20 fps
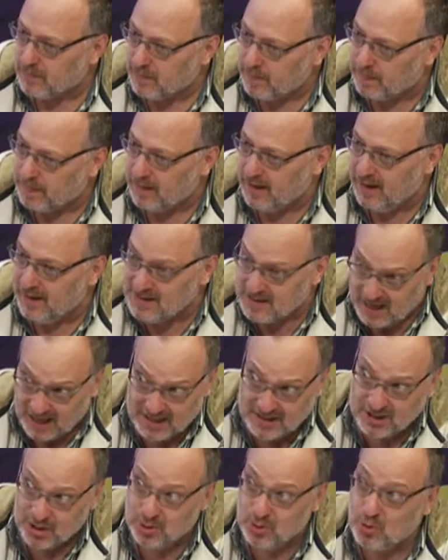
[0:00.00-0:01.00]
están
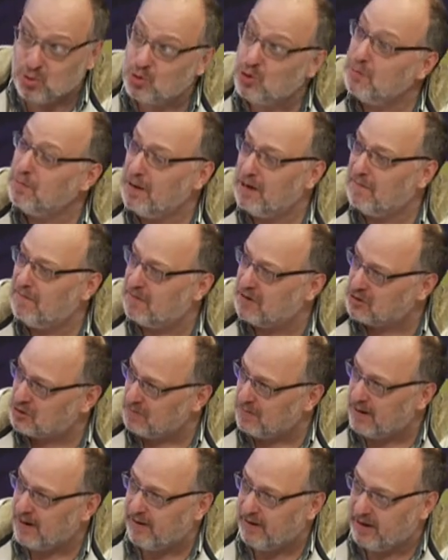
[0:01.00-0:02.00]
haciendo un súper esfuerzo
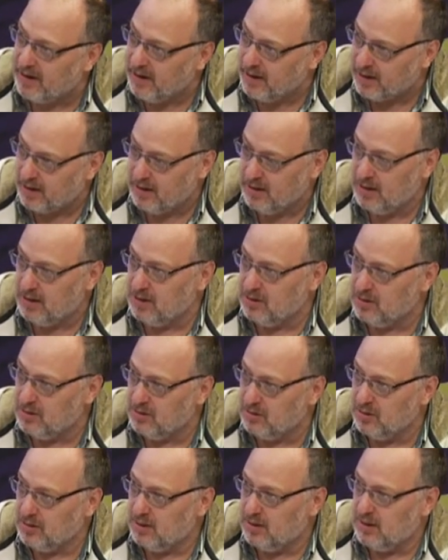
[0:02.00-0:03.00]
para venir. ¿no?
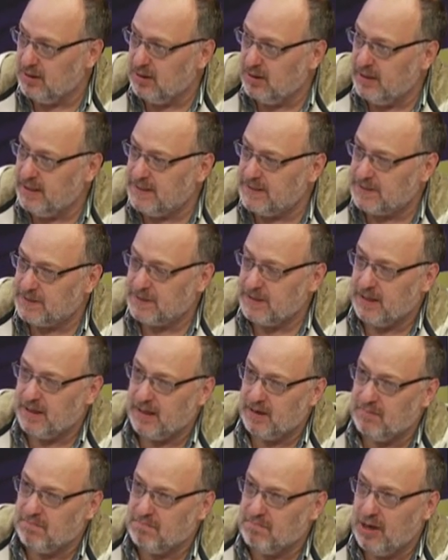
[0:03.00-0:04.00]

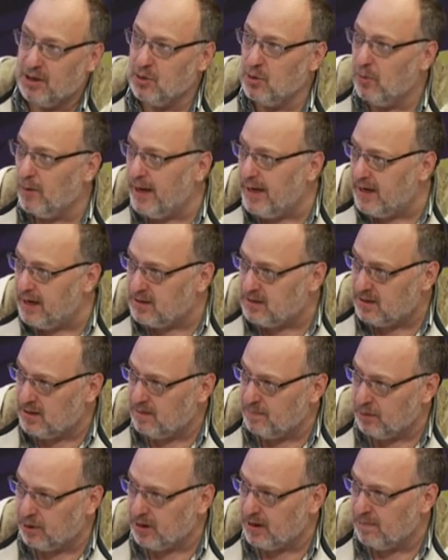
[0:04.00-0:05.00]
Este, Manu Bennett,
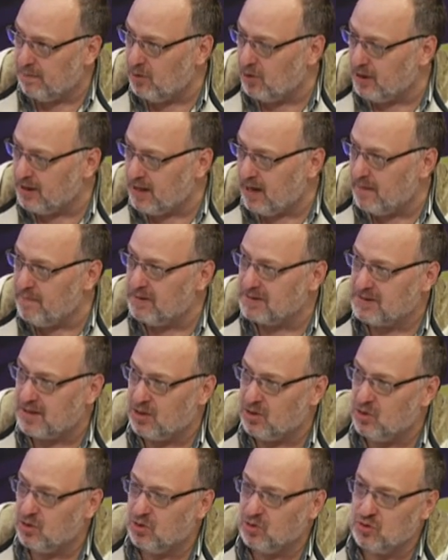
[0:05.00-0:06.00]
por ejemplo, que también va a estar
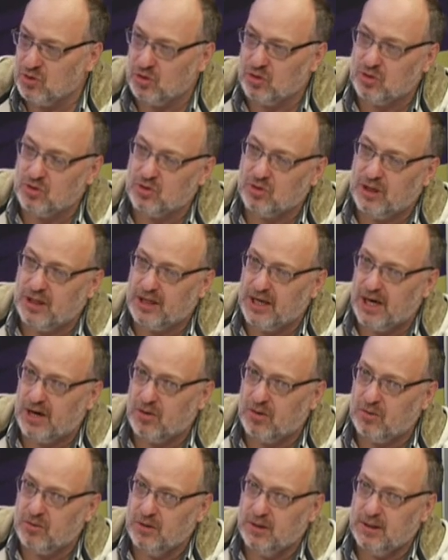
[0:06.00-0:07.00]
con nosotros, el
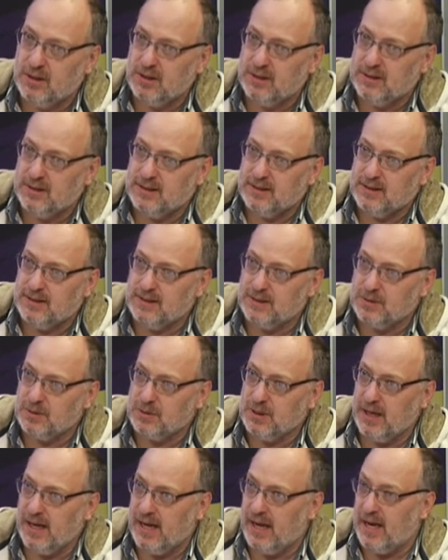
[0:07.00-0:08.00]
Arrow,
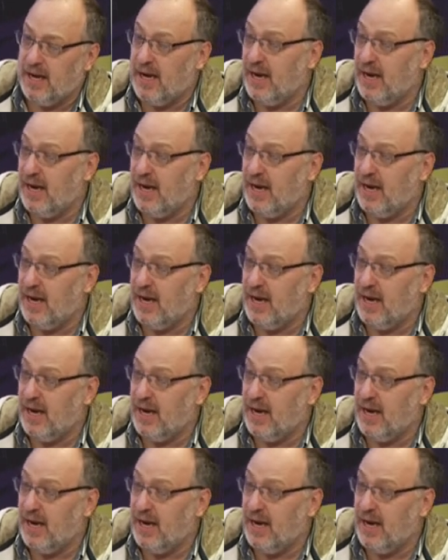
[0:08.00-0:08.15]
este, e, él es